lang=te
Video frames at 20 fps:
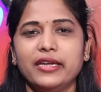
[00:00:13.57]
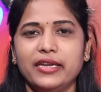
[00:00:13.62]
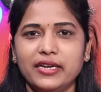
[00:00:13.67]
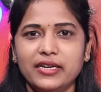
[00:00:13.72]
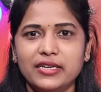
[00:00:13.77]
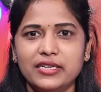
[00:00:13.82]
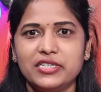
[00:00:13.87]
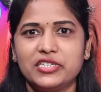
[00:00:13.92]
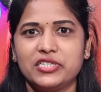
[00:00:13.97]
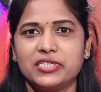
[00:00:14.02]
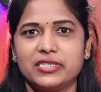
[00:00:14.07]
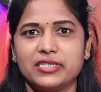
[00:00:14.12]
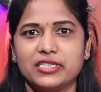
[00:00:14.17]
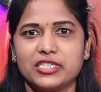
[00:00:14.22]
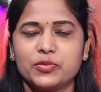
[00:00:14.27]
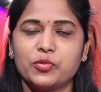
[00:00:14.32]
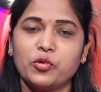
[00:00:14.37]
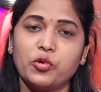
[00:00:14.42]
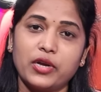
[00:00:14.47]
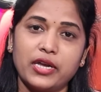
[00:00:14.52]
ఇంగ్లీష్
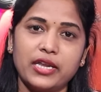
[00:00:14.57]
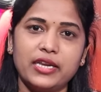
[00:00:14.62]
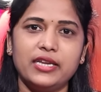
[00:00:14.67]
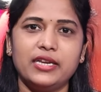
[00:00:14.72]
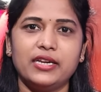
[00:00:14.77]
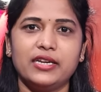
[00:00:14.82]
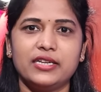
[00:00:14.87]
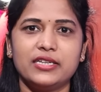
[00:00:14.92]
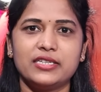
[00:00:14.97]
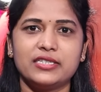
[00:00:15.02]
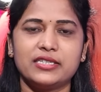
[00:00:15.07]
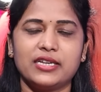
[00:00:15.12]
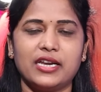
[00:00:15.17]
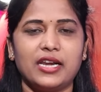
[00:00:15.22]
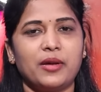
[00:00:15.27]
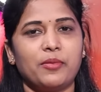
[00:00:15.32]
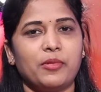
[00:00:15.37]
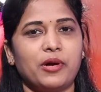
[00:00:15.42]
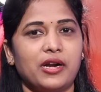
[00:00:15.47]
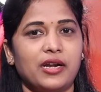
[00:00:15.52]
స్పోకెన్ ఇంగ్లీష్
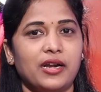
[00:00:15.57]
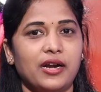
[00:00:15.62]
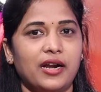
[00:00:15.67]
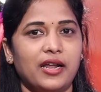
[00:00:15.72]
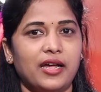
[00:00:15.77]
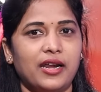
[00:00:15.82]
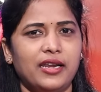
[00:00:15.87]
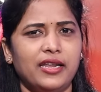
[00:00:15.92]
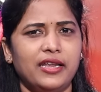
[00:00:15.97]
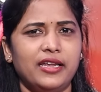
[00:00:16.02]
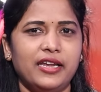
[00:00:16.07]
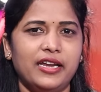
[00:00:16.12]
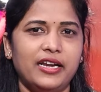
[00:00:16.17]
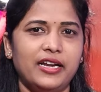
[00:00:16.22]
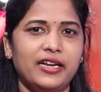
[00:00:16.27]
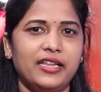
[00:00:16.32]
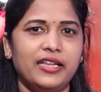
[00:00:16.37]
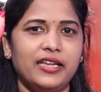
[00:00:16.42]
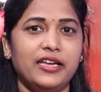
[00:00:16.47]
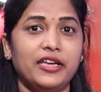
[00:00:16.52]
ఎలా మాట్లాడాలి
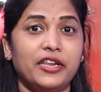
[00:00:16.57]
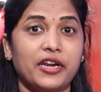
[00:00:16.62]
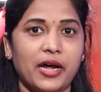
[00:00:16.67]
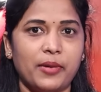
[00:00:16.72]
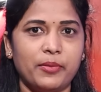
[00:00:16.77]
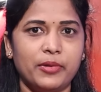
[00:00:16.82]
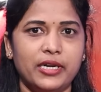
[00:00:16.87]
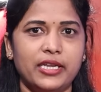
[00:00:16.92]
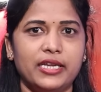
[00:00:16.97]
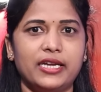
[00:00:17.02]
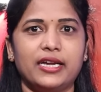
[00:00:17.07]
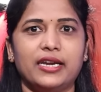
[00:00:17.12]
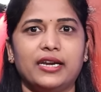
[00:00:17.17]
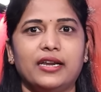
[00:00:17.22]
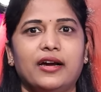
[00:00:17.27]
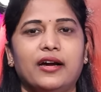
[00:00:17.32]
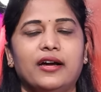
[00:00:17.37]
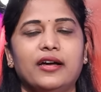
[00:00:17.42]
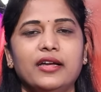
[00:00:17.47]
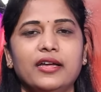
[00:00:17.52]
ఏంటి
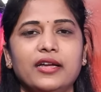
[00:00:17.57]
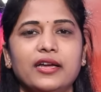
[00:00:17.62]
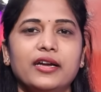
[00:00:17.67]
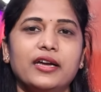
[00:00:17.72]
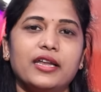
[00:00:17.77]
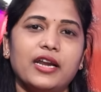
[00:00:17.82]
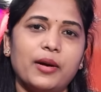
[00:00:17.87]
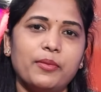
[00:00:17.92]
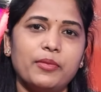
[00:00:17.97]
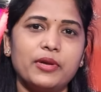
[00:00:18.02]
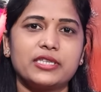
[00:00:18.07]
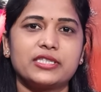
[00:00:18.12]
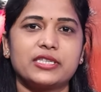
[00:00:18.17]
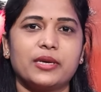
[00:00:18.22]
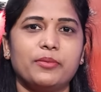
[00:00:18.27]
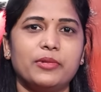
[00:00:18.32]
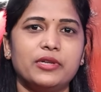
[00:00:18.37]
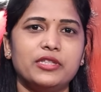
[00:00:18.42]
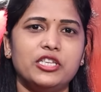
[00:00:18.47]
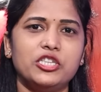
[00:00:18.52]
గ్రామటికల్గా గ్రామర్కి
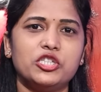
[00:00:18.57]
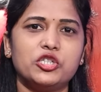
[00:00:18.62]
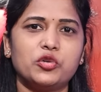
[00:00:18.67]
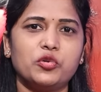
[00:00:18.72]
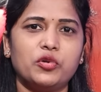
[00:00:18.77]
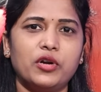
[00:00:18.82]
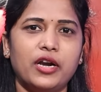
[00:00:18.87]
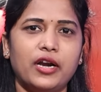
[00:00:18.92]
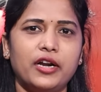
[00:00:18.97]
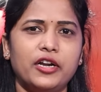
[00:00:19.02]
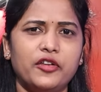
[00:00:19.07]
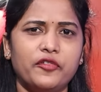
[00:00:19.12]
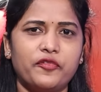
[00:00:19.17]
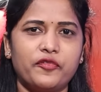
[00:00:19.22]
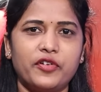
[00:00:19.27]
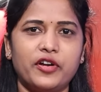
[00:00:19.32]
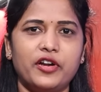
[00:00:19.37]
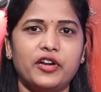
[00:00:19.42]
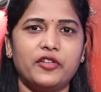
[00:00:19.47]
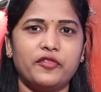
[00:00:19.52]
సంబంధించి కూడా
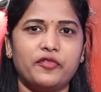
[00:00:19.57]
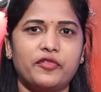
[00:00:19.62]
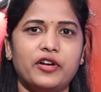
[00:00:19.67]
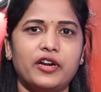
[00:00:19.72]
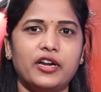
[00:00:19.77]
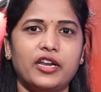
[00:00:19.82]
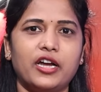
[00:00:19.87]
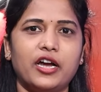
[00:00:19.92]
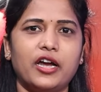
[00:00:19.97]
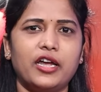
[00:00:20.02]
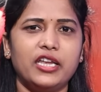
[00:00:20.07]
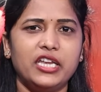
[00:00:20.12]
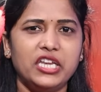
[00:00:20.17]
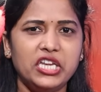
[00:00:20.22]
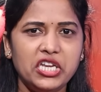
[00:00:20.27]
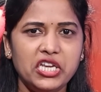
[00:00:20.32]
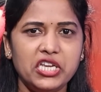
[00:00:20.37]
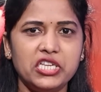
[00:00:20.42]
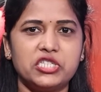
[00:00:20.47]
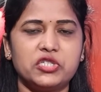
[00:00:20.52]
డిఫరెంట్ డిఫరెంట్గా
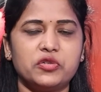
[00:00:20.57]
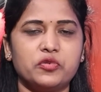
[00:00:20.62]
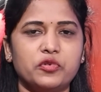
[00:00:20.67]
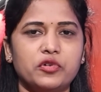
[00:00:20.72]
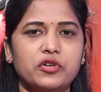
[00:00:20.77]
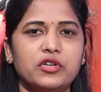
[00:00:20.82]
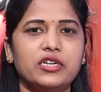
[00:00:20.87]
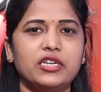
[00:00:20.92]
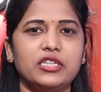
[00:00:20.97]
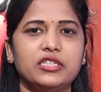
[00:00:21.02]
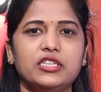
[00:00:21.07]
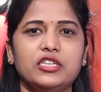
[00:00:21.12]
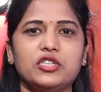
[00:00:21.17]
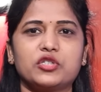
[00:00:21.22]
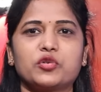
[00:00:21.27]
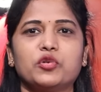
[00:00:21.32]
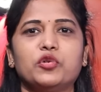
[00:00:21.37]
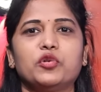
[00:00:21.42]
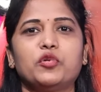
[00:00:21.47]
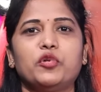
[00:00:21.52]
ఈచ్ వర్డ్ని
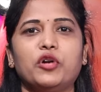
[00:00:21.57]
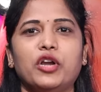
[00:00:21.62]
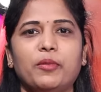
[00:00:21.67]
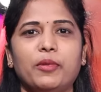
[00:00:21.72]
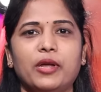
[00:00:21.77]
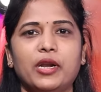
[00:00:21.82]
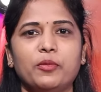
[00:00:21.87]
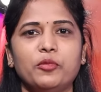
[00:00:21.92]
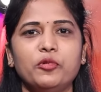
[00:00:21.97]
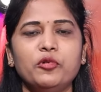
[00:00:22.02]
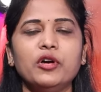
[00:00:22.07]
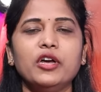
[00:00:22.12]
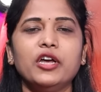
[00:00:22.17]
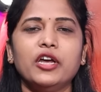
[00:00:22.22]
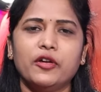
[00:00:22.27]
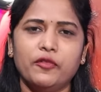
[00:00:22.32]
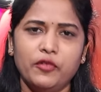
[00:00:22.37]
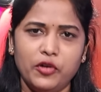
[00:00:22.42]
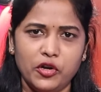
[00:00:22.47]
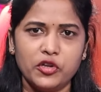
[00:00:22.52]
తీసుకొని కూడా మనము
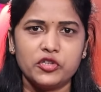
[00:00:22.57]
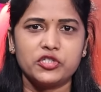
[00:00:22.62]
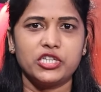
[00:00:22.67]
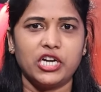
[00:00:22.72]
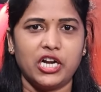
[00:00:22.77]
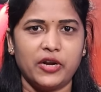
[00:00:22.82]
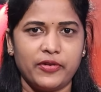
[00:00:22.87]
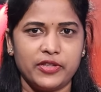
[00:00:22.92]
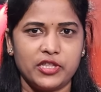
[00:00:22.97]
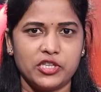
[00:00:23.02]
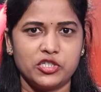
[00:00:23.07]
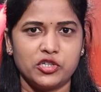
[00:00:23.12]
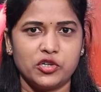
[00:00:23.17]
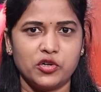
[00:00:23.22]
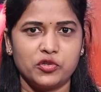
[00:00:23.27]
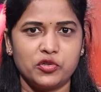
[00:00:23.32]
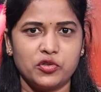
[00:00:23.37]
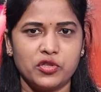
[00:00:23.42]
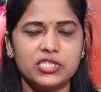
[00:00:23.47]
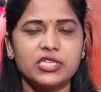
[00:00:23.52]
వీడియోస్ చేయడం అయితే
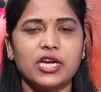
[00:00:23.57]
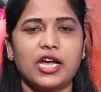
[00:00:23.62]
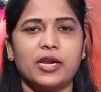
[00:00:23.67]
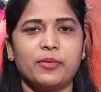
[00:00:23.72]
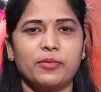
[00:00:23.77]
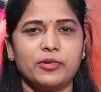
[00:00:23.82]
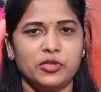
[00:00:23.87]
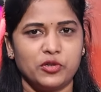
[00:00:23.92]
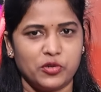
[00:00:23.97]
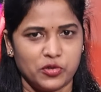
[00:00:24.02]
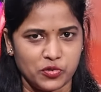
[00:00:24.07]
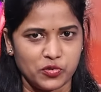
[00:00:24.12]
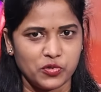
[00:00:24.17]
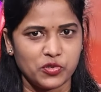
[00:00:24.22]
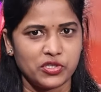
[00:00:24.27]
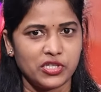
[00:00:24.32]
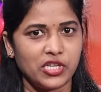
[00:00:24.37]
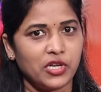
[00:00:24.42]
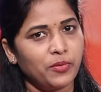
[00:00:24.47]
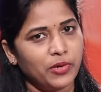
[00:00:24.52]
జరుగుతుంది చాలామంది కూడా
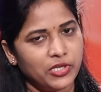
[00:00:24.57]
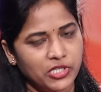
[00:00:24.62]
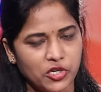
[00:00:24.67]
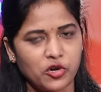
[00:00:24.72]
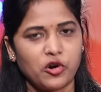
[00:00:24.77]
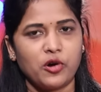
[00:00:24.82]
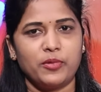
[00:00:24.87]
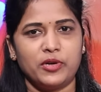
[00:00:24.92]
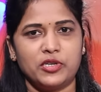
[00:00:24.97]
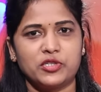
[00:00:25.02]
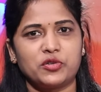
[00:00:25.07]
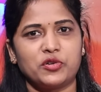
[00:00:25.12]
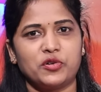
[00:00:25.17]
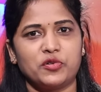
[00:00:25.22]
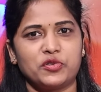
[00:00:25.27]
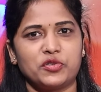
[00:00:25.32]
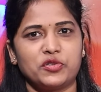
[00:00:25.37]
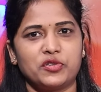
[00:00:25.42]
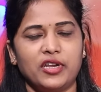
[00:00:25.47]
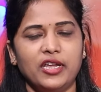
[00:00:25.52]
చూస్తున్నారు మంచి కామెంట్స్ కూడా
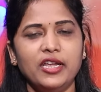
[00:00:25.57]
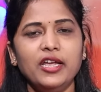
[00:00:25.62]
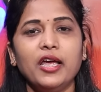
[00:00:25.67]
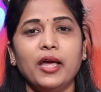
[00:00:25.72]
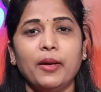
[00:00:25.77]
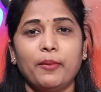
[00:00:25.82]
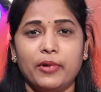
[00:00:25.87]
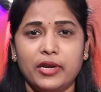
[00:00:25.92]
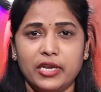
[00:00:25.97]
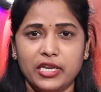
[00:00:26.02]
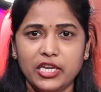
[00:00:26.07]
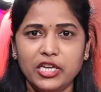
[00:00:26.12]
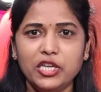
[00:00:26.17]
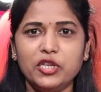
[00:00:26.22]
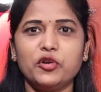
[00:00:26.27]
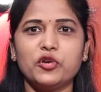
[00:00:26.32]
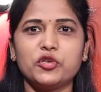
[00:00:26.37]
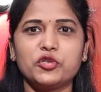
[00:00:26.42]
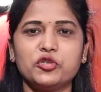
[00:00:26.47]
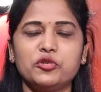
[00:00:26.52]
వస్తున్నాయి మరి
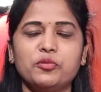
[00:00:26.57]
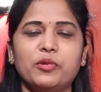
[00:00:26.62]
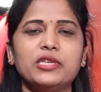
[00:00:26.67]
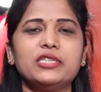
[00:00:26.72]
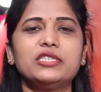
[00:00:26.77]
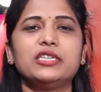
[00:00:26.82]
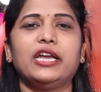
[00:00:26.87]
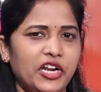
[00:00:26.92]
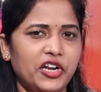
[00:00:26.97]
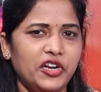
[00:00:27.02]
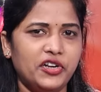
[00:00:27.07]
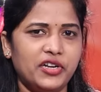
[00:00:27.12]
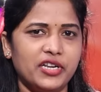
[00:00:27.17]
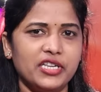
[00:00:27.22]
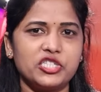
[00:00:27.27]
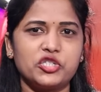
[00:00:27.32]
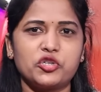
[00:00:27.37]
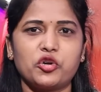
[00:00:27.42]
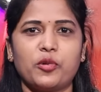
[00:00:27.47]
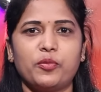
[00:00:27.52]
ఈరోజు మంచి
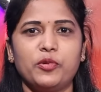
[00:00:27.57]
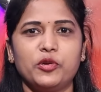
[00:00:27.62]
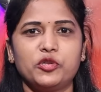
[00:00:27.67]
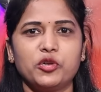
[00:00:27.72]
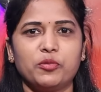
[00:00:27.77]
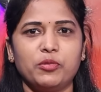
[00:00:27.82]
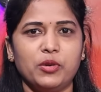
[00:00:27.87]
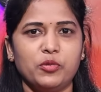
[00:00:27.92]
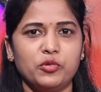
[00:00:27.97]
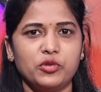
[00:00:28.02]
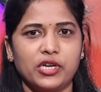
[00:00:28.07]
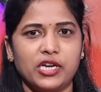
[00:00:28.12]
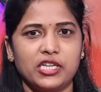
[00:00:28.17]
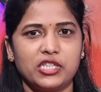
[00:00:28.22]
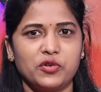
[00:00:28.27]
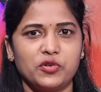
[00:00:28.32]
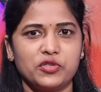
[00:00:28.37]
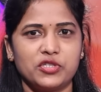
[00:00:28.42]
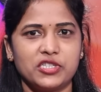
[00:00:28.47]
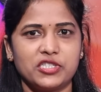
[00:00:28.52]
ఇంట్రెస్ట్ టాపిక్తో మేము
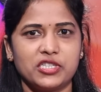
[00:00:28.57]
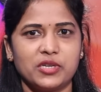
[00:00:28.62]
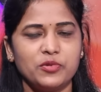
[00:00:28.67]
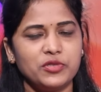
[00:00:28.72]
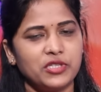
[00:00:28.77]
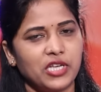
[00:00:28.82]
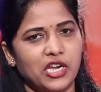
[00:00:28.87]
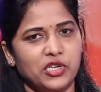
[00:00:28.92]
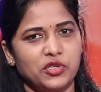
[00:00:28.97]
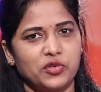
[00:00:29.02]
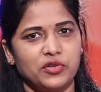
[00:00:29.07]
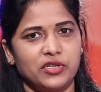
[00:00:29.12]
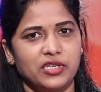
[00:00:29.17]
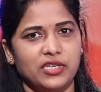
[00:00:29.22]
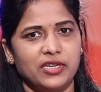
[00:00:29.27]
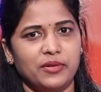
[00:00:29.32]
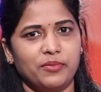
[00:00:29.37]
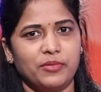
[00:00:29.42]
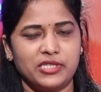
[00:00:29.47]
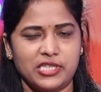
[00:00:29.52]
ముందుకైతే వచ్చేసాము సార్తోటి
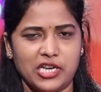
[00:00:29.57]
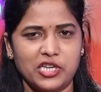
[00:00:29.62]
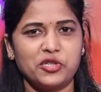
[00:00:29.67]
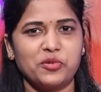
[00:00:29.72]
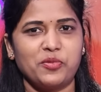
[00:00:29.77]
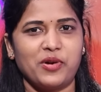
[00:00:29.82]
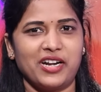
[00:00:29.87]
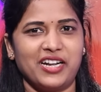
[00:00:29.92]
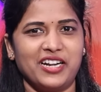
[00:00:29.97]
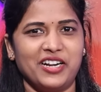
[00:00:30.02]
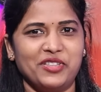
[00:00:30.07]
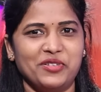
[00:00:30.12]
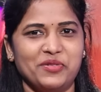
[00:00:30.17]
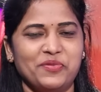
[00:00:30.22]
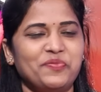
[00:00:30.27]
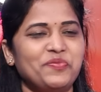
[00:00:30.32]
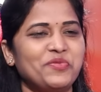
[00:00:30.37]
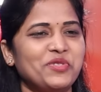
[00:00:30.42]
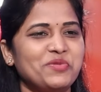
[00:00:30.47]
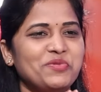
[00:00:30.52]
సార్తో మాట్లాడదాం
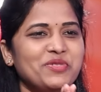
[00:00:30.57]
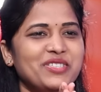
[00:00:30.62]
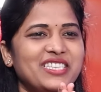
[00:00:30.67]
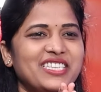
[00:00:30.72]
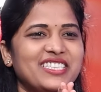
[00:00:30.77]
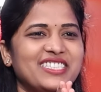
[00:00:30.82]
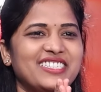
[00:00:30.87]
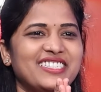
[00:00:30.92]
నమస్తే